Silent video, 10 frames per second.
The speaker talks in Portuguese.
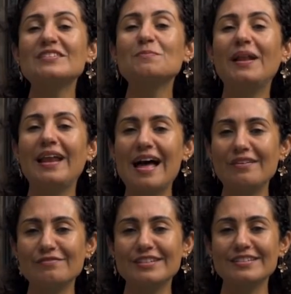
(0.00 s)
as
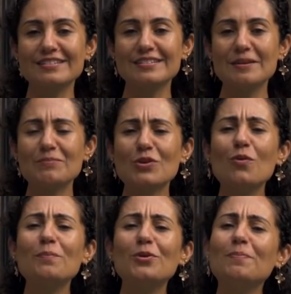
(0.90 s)
palavras com
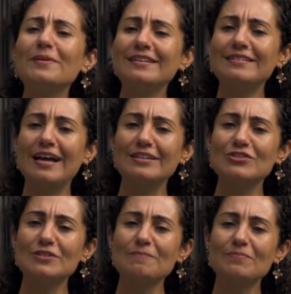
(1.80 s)

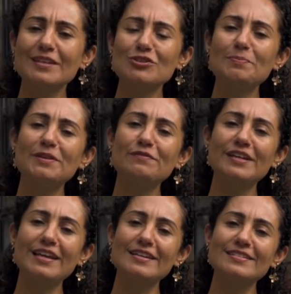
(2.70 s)
propriedade e, de
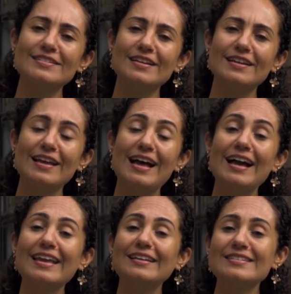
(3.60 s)
preferência,
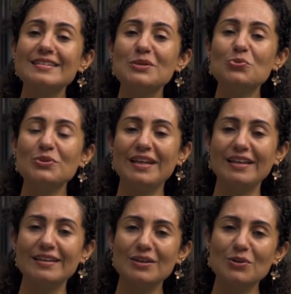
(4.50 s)
aquelas que unem
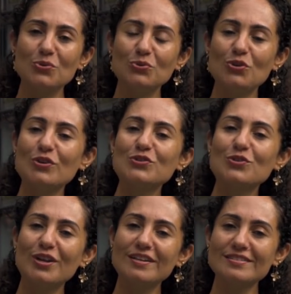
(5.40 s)
o nosso
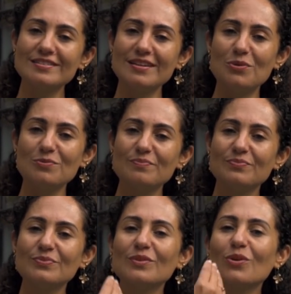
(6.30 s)
coração
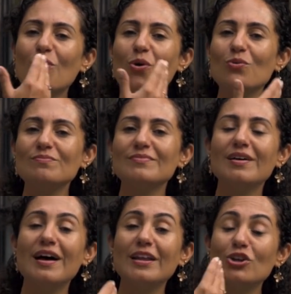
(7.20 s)
com
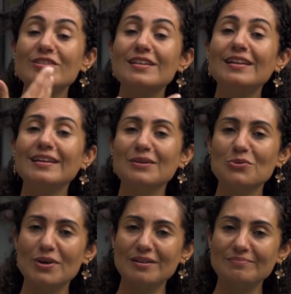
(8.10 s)
a nossa
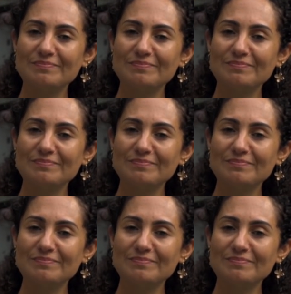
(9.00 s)
língua.